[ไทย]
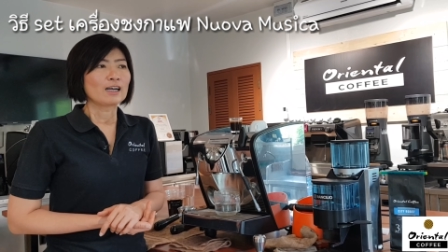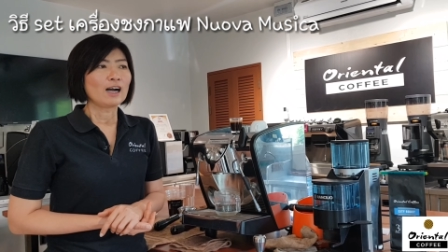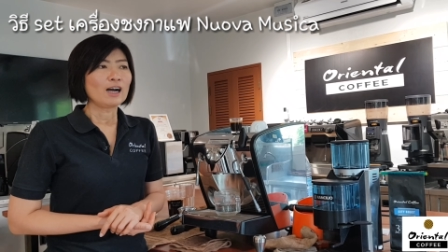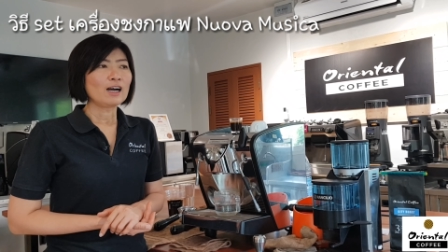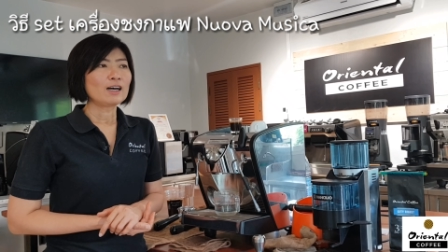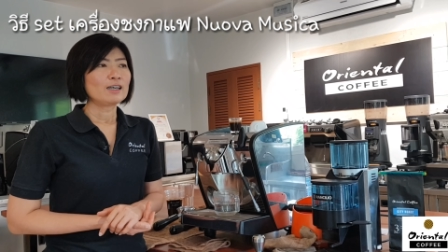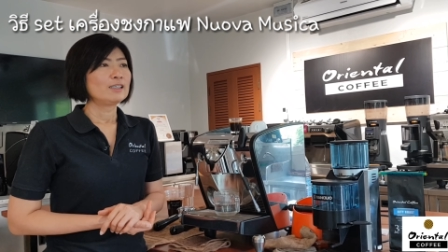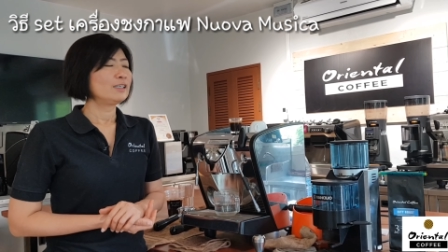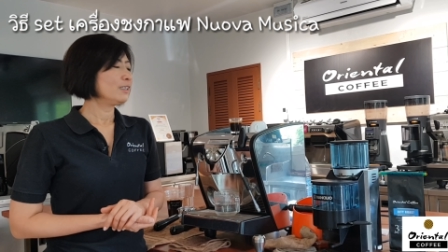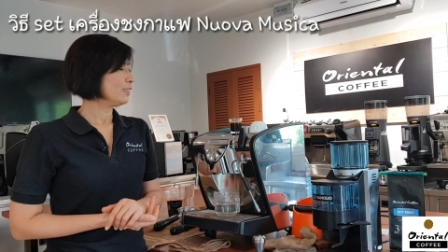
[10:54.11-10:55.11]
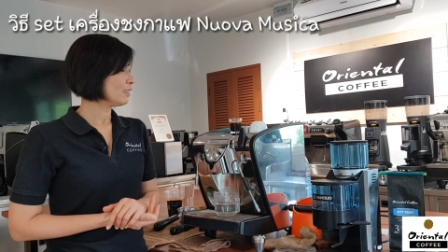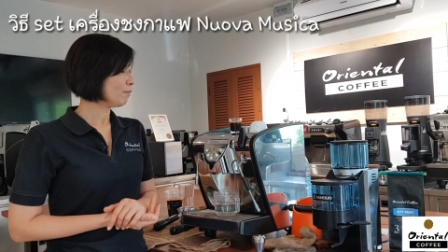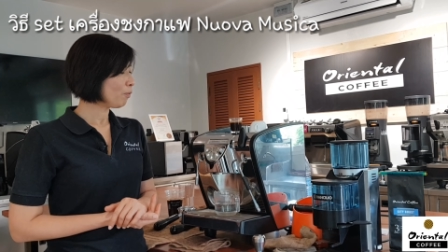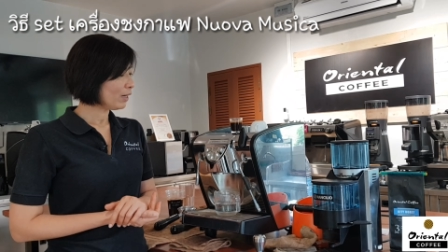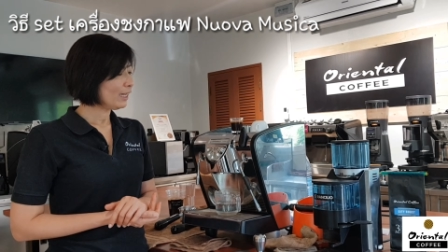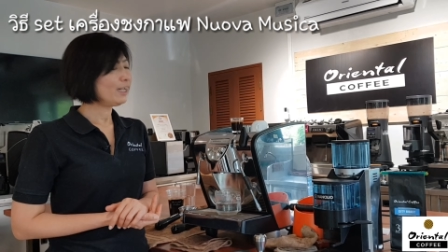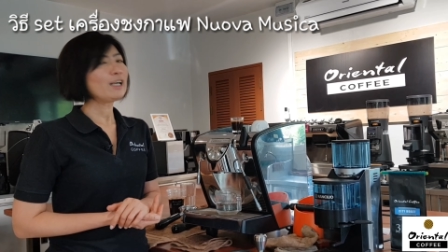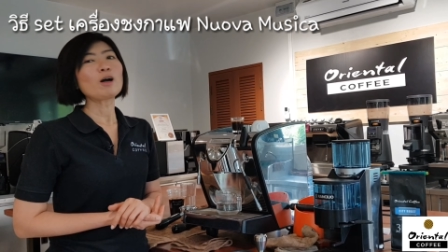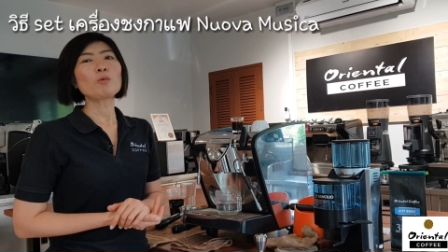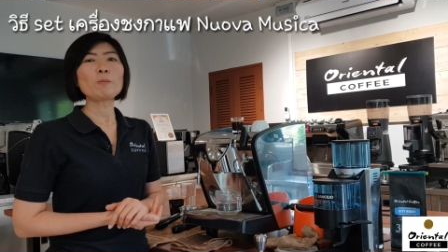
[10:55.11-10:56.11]
ก็สำหรับวันนี้
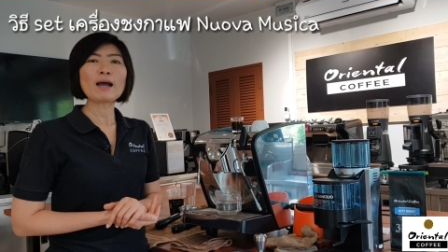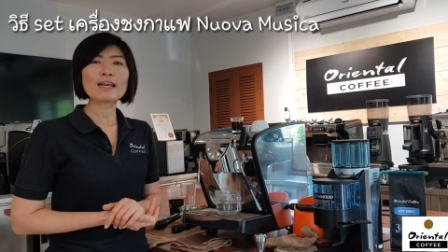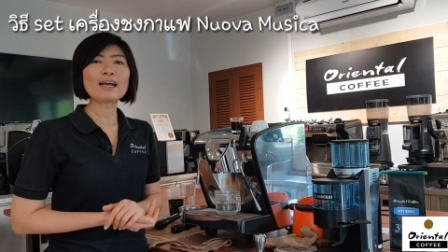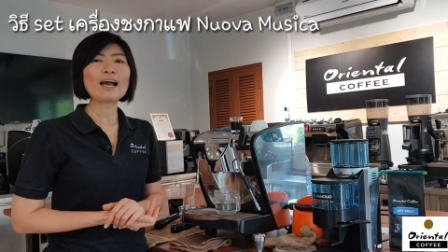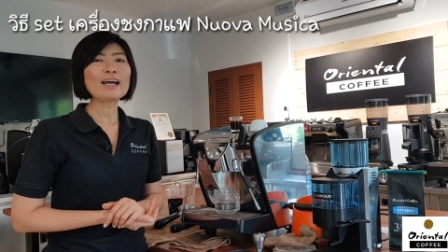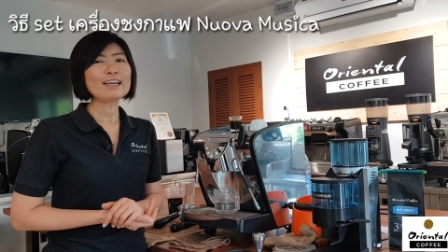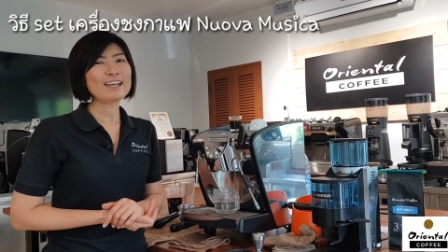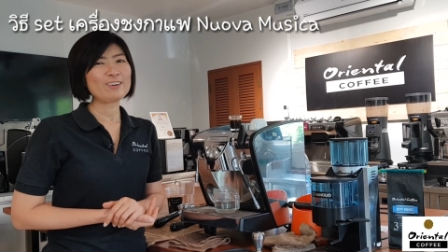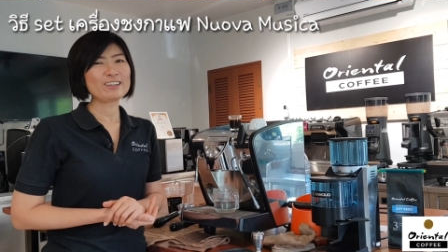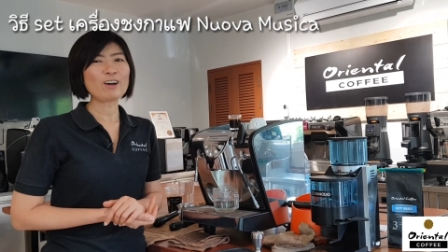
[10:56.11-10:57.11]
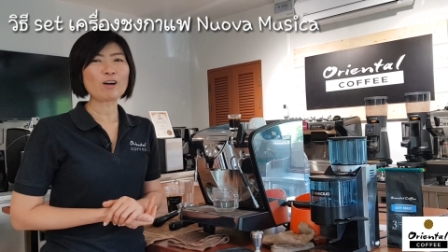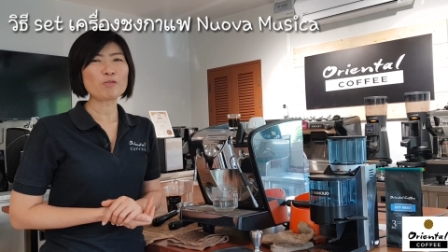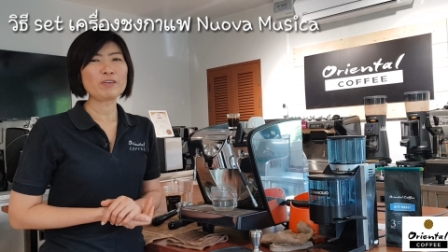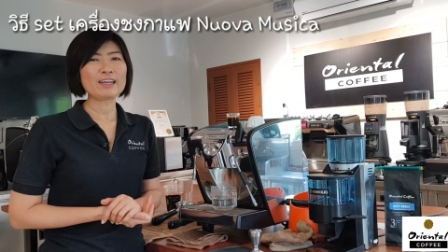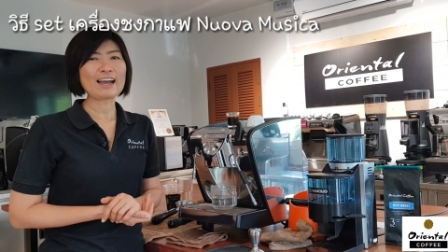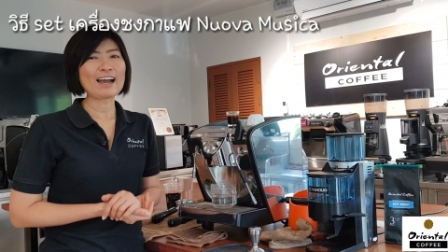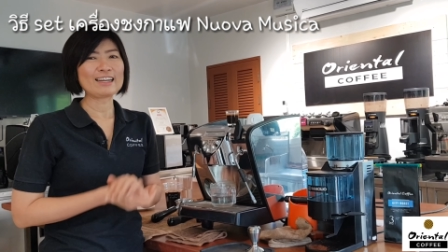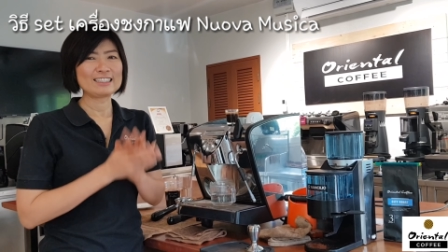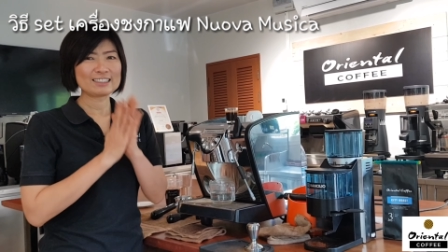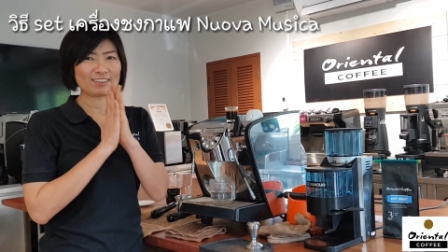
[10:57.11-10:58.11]
ขอบคุณมากนะคะเน่นนทัลคอฟฟี่ค่ะ
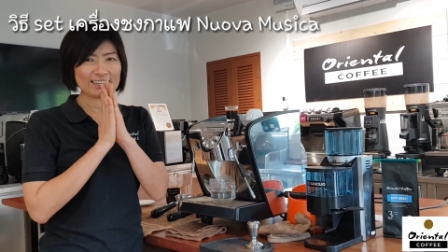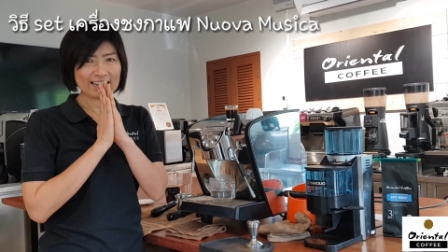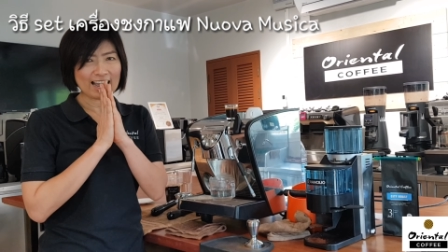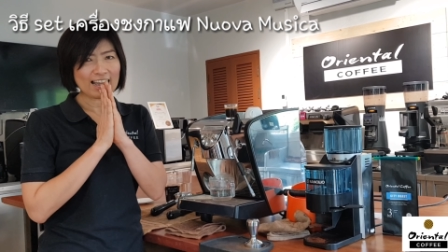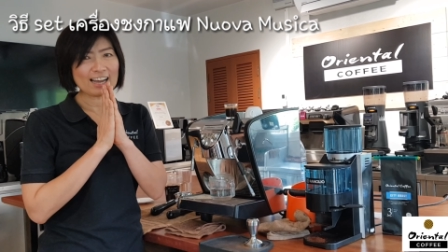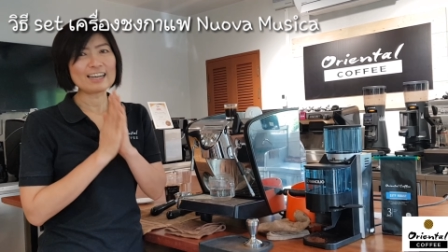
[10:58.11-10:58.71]
สวัสดีค่ะ